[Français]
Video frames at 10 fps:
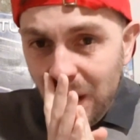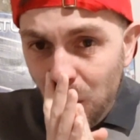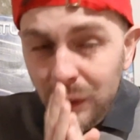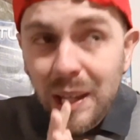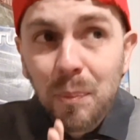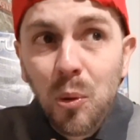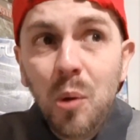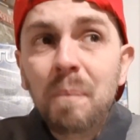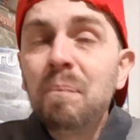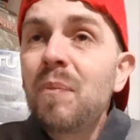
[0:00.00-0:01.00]
Au
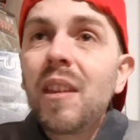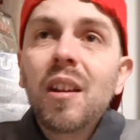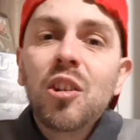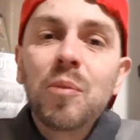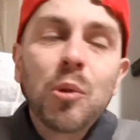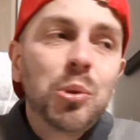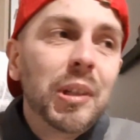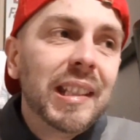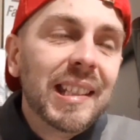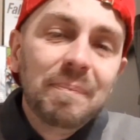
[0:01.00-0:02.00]
début, je me
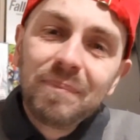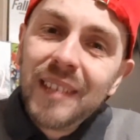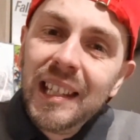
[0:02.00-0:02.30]
suis dit,